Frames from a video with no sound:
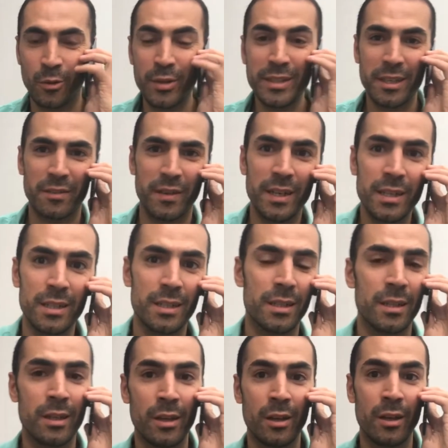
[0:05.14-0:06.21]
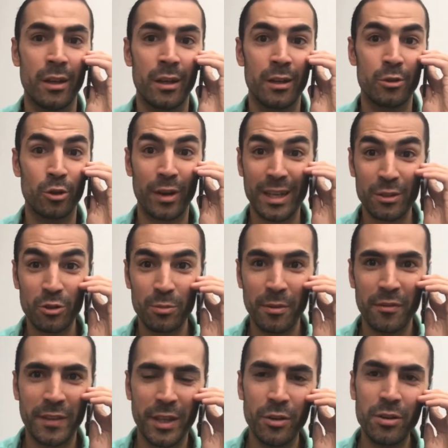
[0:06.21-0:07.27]
Oui, ça va. Tu regardes toutes
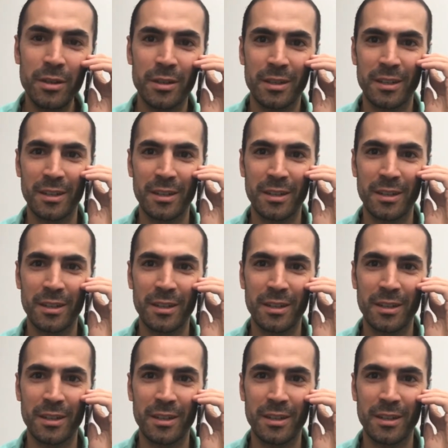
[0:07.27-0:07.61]
mes vidéos